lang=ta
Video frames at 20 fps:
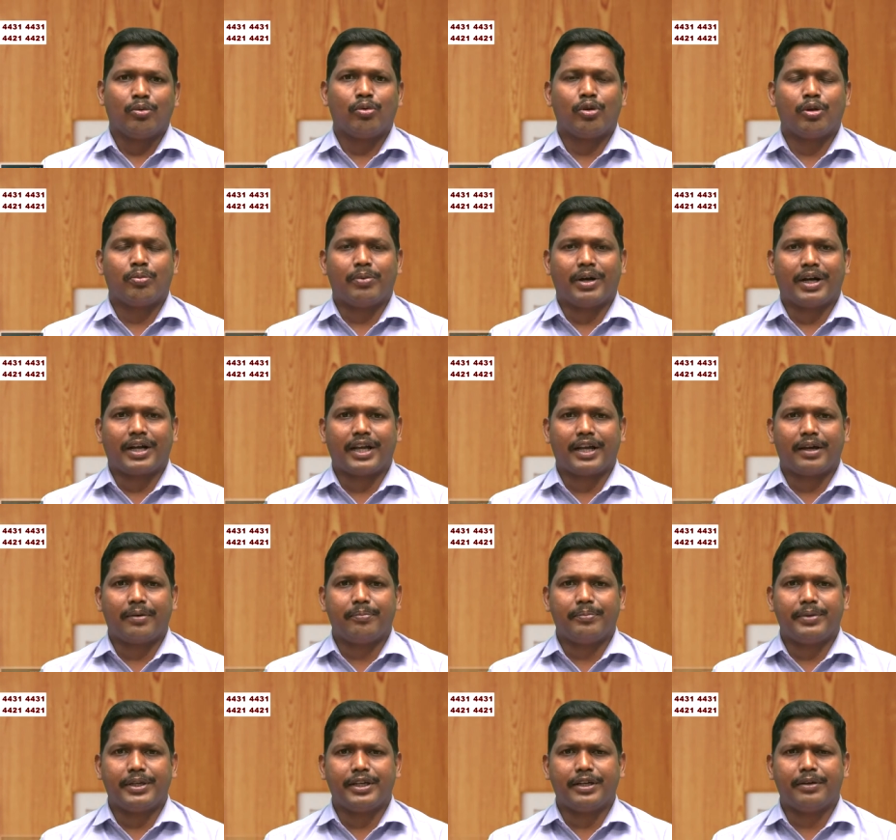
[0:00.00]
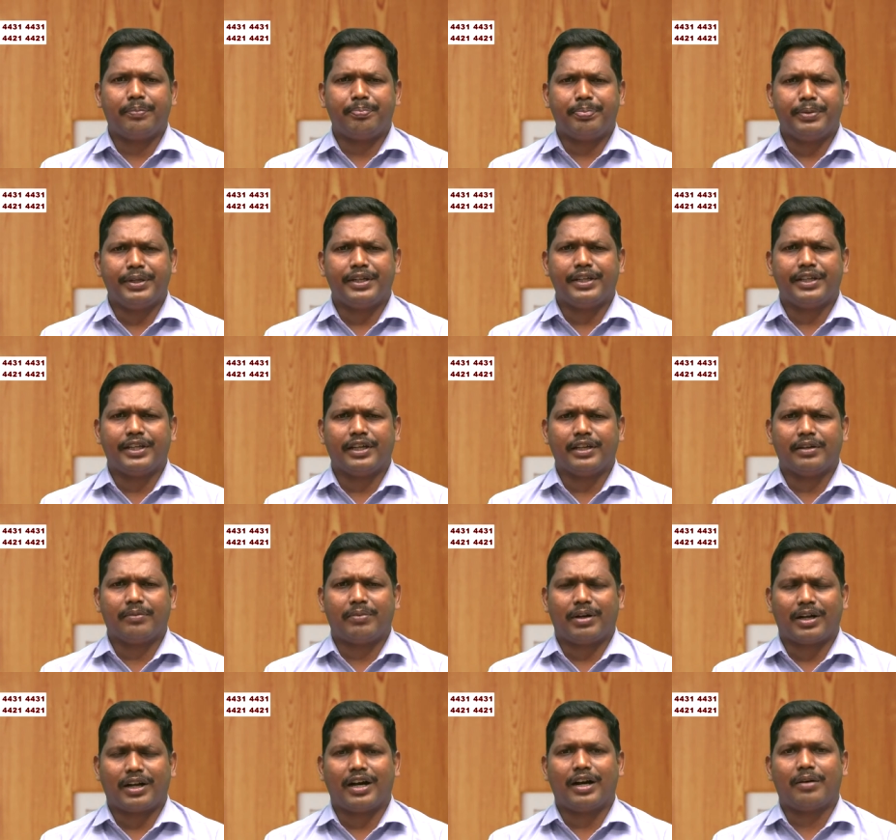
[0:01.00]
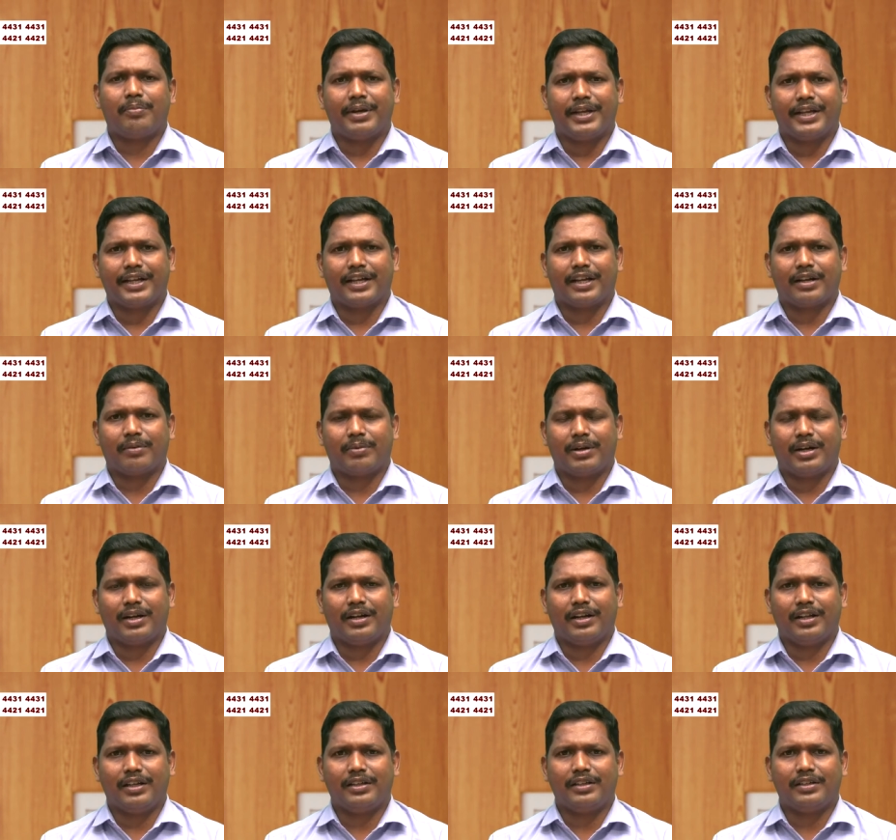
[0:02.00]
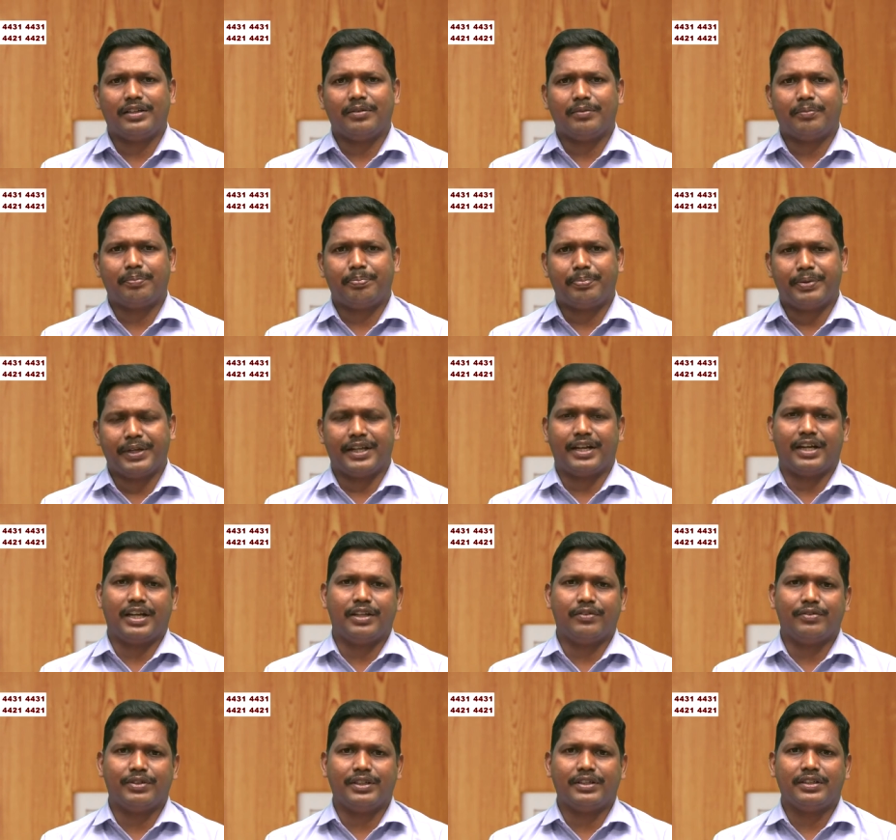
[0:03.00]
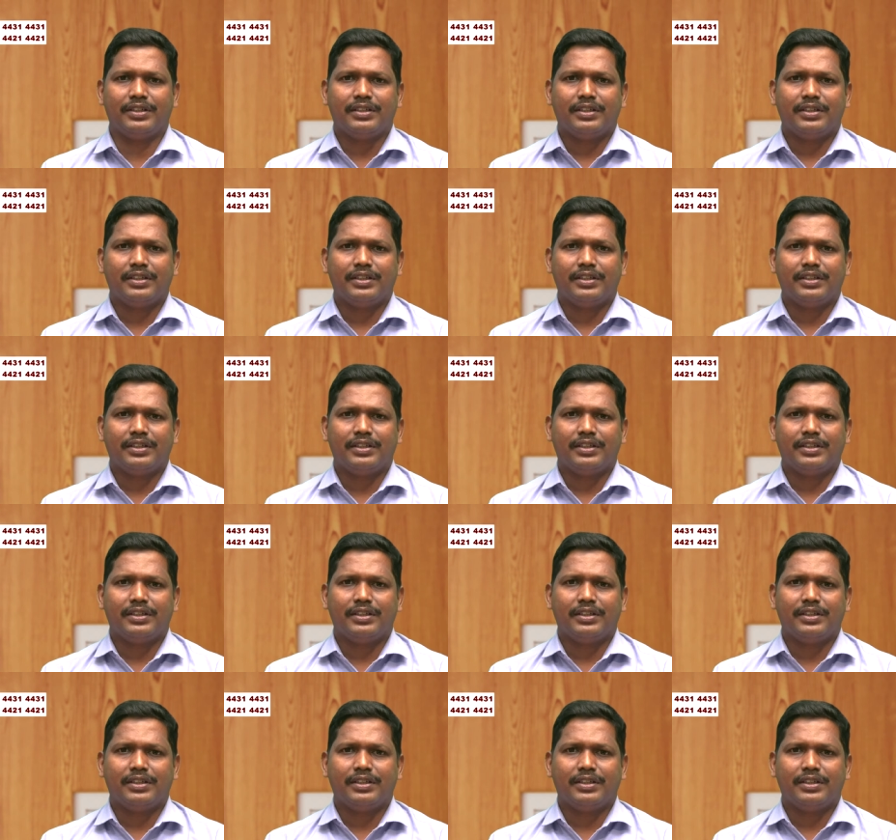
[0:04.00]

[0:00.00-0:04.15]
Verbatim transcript: ஒரு மக மிக பெரிய மகா பயங்கரமான பேரழிவு